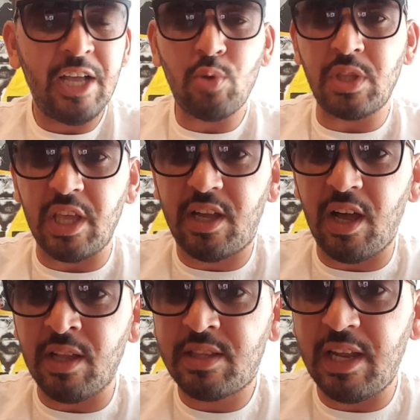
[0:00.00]
Toi, t'es
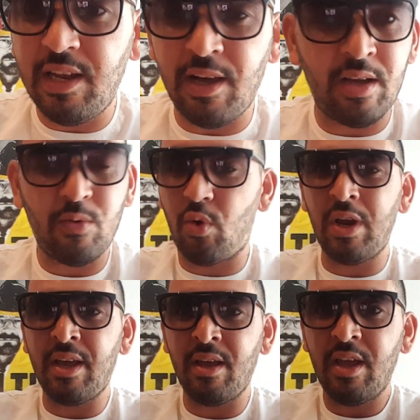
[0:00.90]
grand, t'es lent.
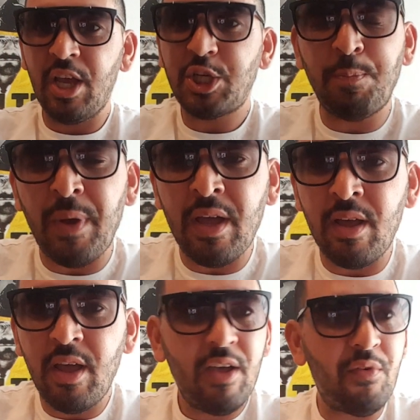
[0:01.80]
Voilà. Je sais pas.